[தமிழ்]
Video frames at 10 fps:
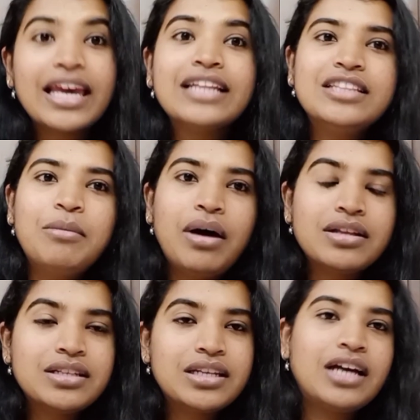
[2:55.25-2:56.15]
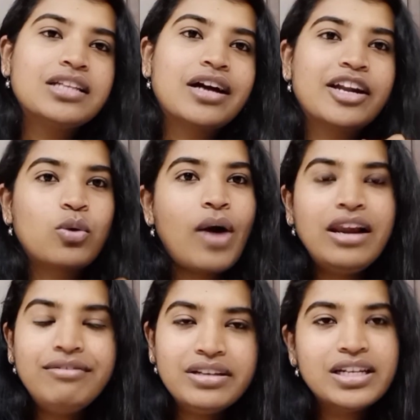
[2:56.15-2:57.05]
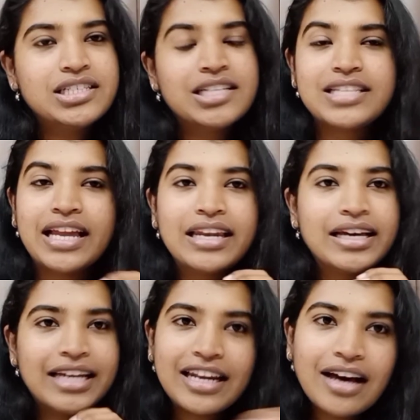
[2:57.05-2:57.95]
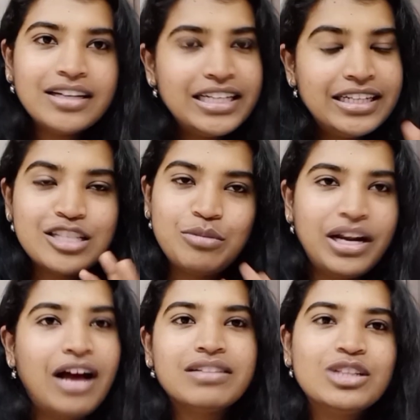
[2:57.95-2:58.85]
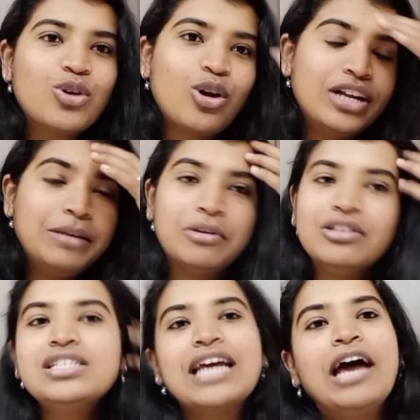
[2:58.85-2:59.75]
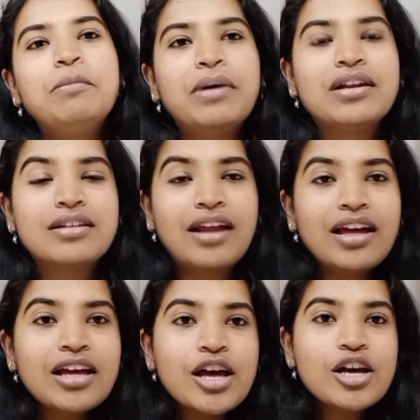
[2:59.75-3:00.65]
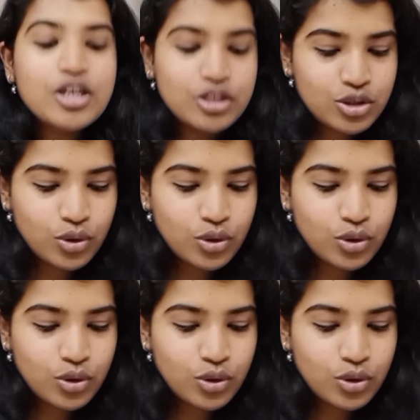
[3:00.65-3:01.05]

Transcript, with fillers: எந்த மாதிரி அதுக்கான குவாலிஃபிகேஷன்ஸ் என்ன எல்லா டீட்டெயில்ஸுமே நான் வந்து உங்களோட இப்போ வந்து ஷேர் பண்ணுறேன் ஸோ